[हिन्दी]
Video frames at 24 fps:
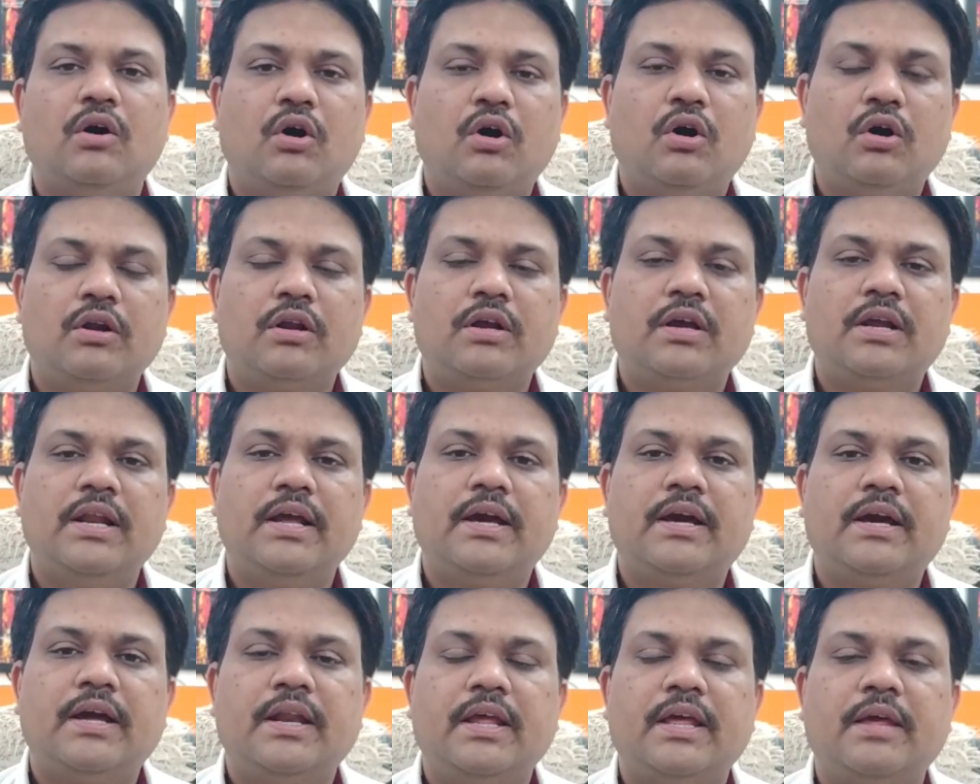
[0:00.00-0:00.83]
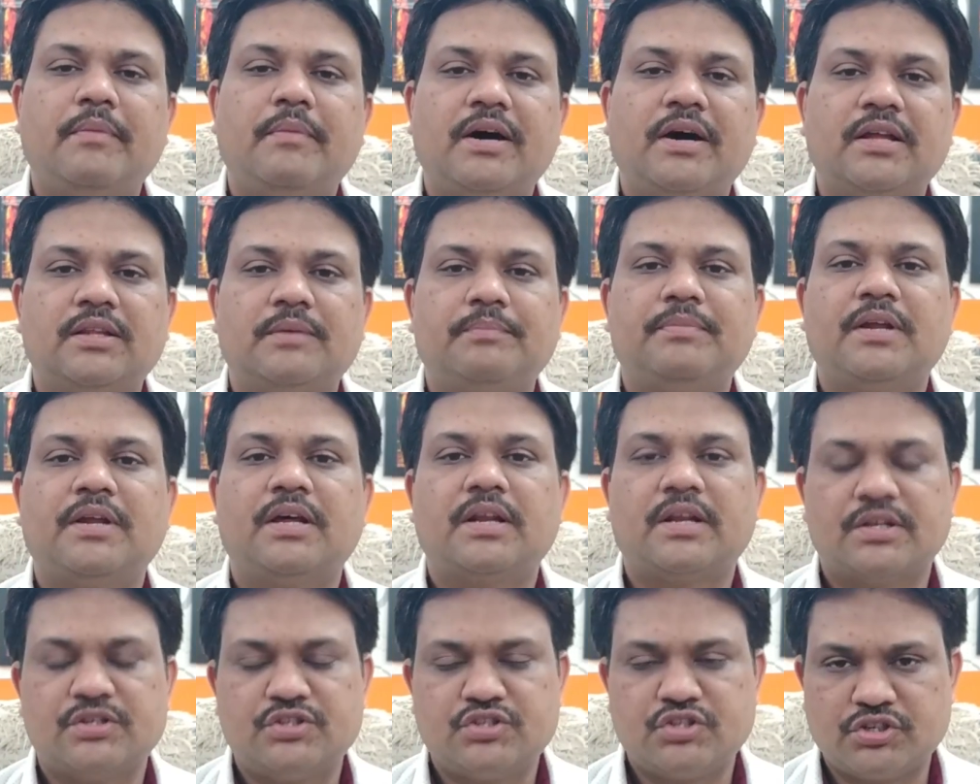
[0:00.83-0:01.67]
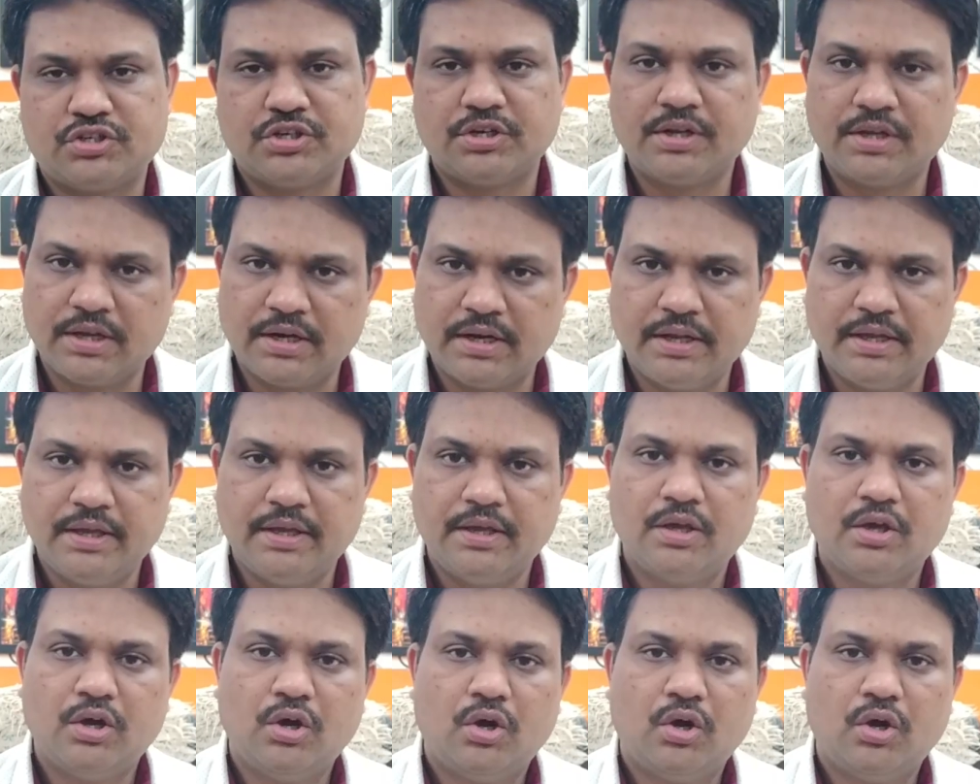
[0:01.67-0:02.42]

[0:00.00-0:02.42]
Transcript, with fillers: और क्लिक करने के बाद अपना रजिस्ट्रेशन कर लें